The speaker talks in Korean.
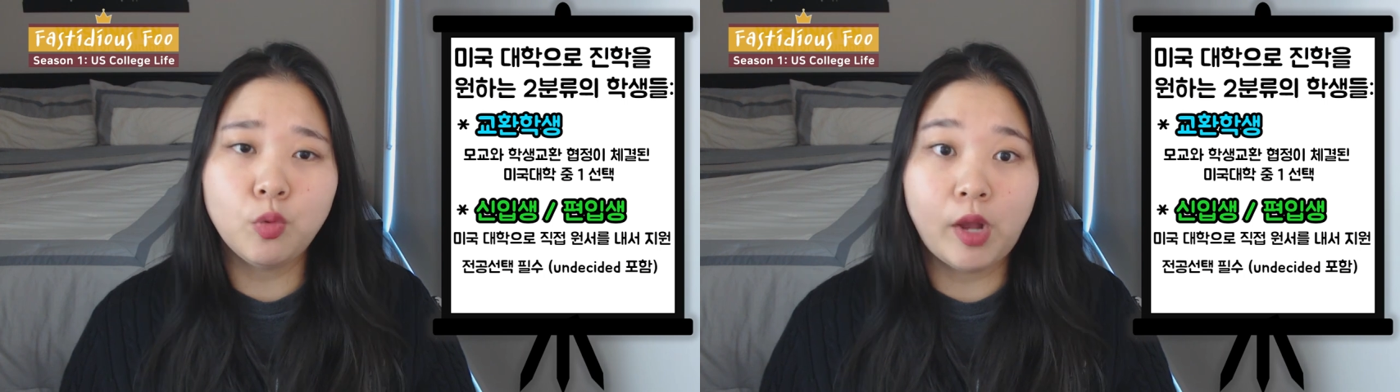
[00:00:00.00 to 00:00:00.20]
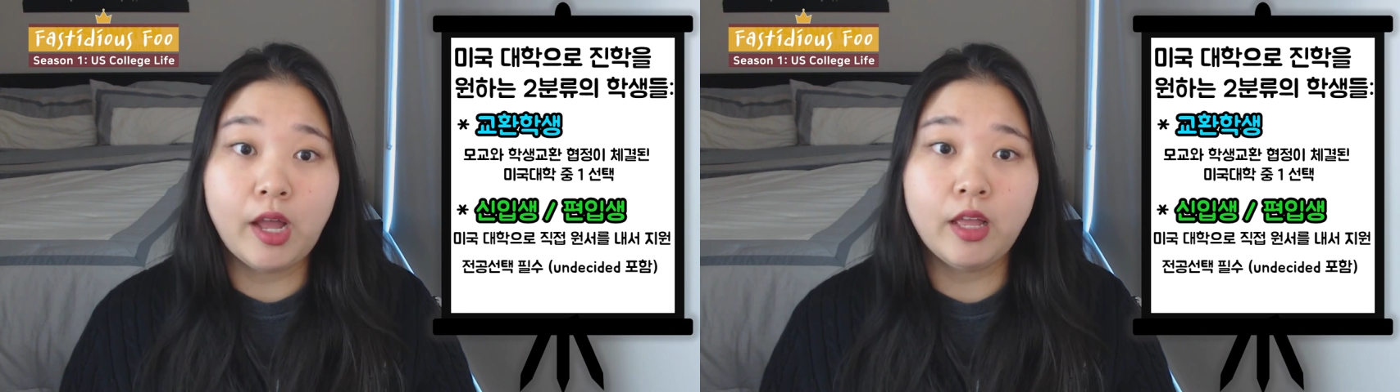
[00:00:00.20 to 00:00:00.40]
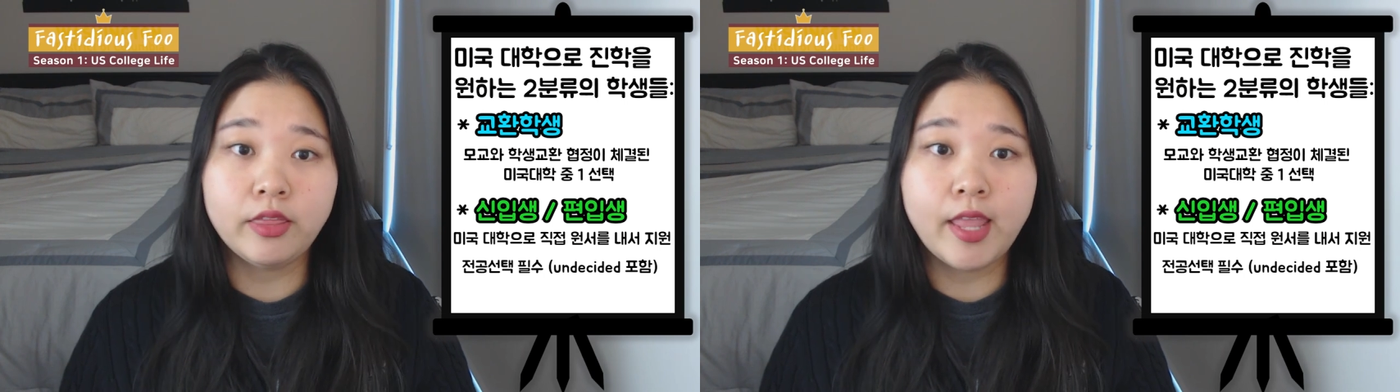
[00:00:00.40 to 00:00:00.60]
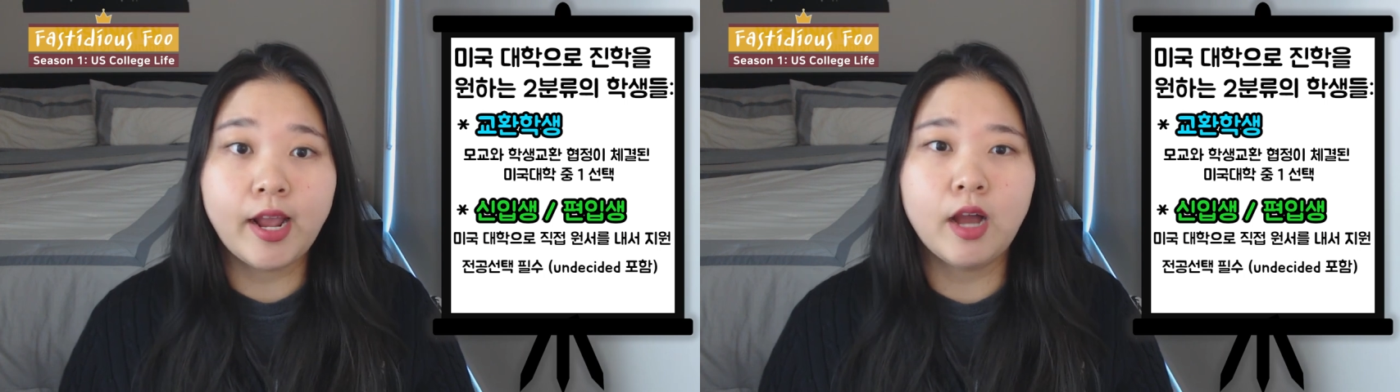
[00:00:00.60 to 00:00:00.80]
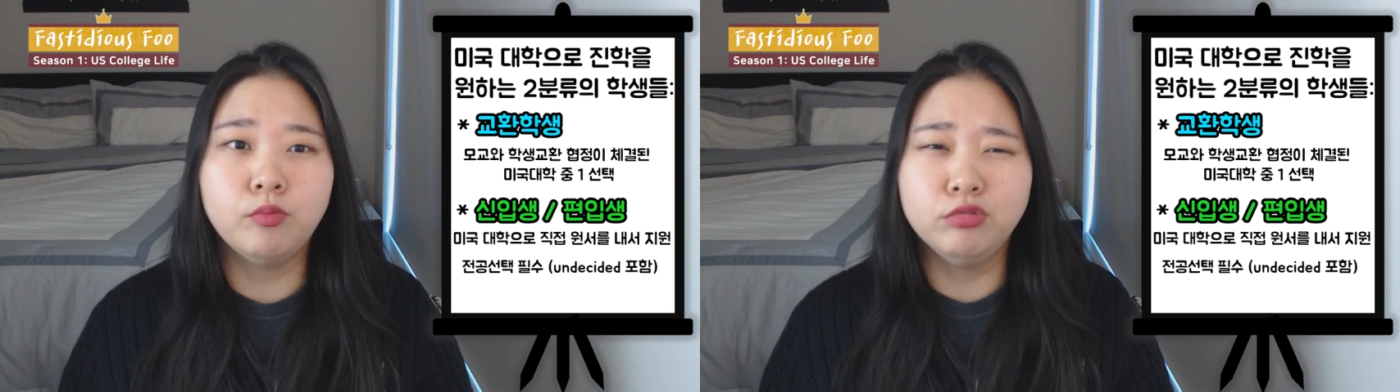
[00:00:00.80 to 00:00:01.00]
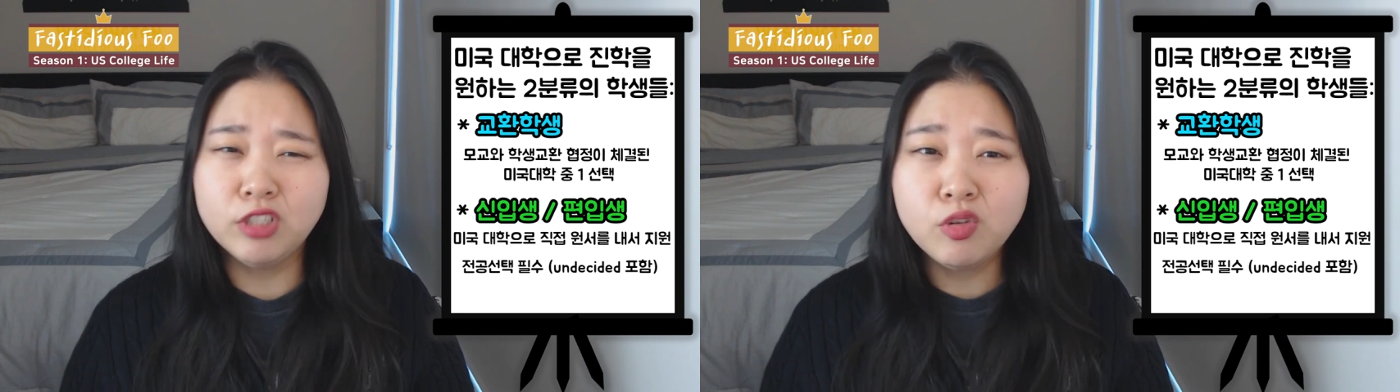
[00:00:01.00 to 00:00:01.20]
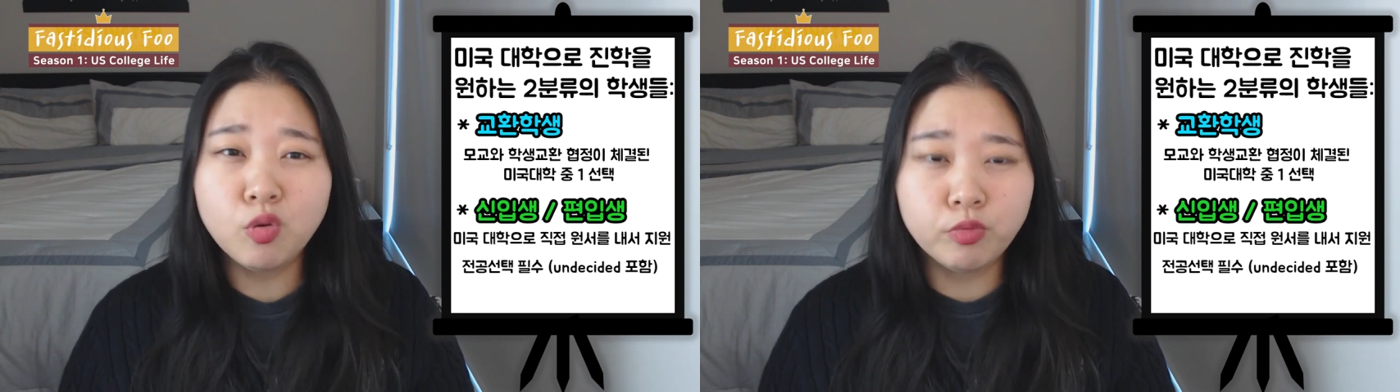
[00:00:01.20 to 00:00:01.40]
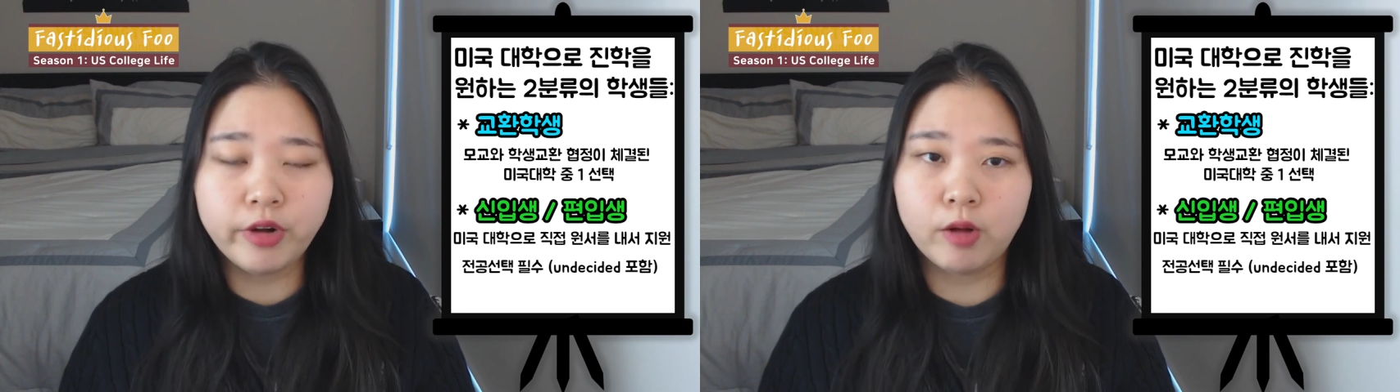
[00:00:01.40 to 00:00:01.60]
동안 내가 무슨
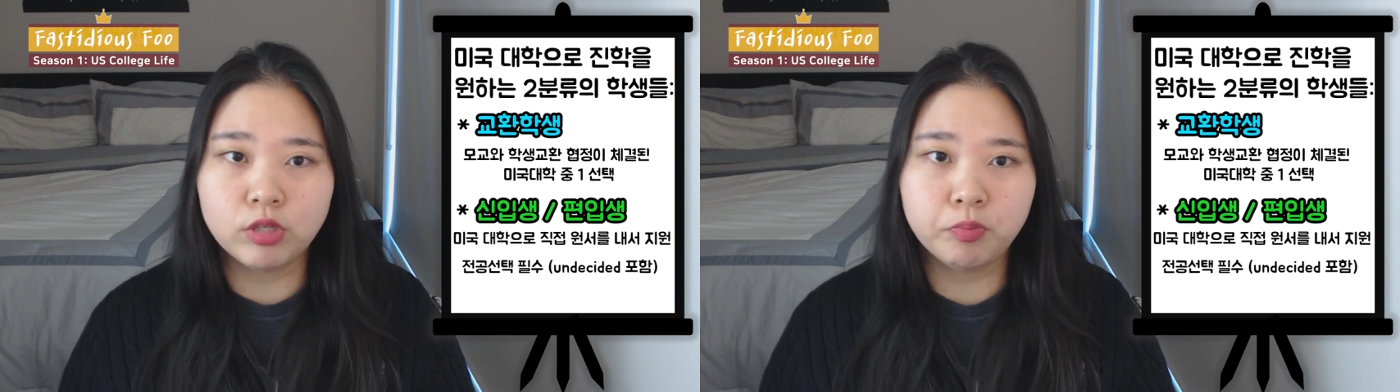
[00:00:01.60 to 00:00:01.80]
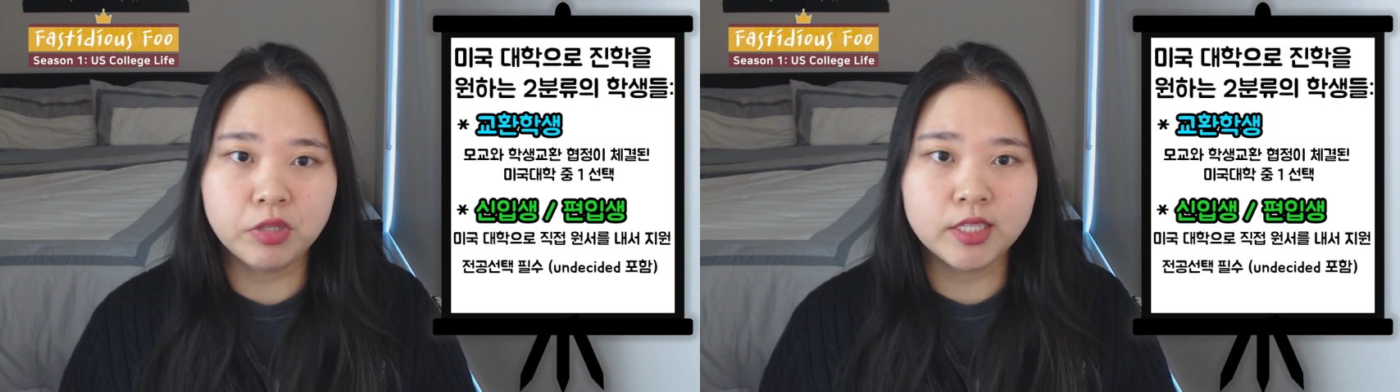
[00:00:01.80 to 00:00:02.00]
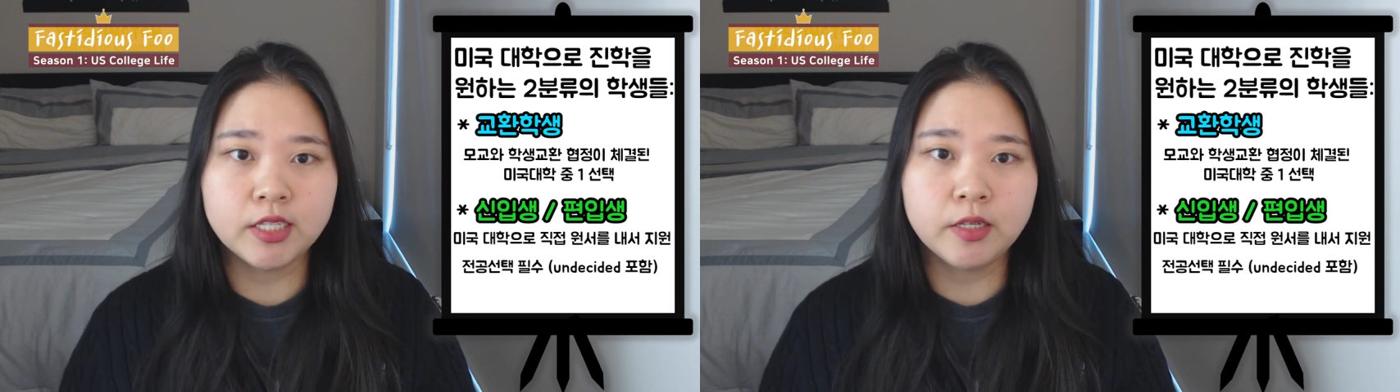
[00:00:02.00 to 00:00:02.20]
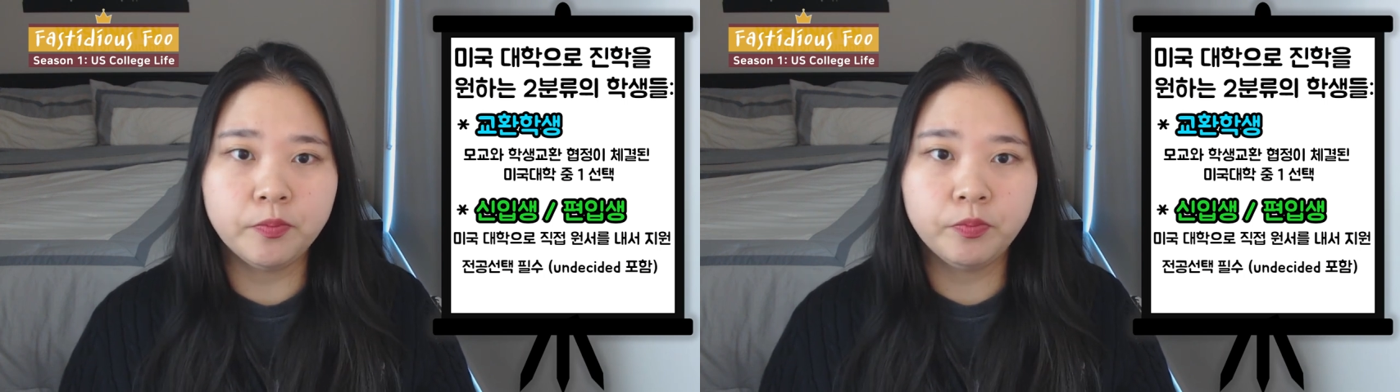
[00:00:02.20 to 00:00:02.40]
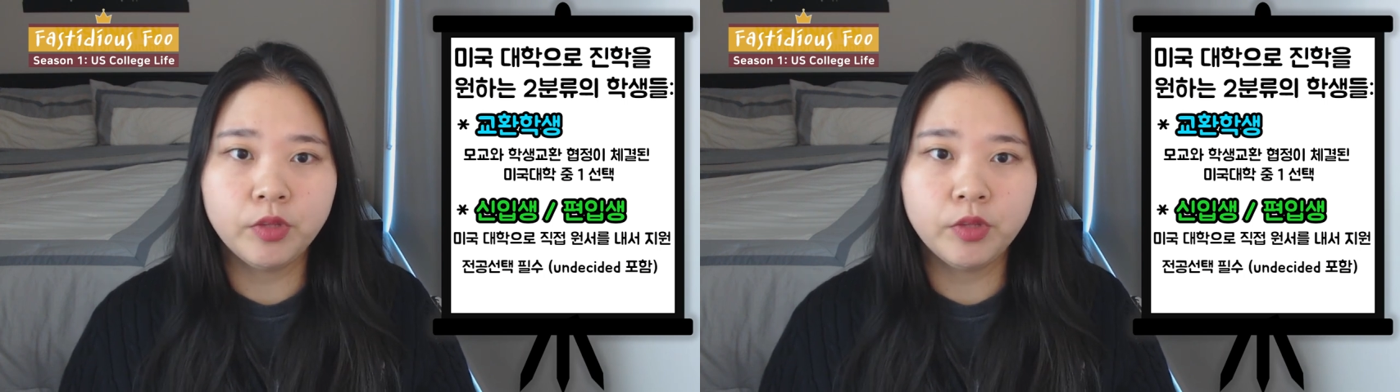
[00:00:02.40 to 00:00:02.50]
공부를 하고 싶은지,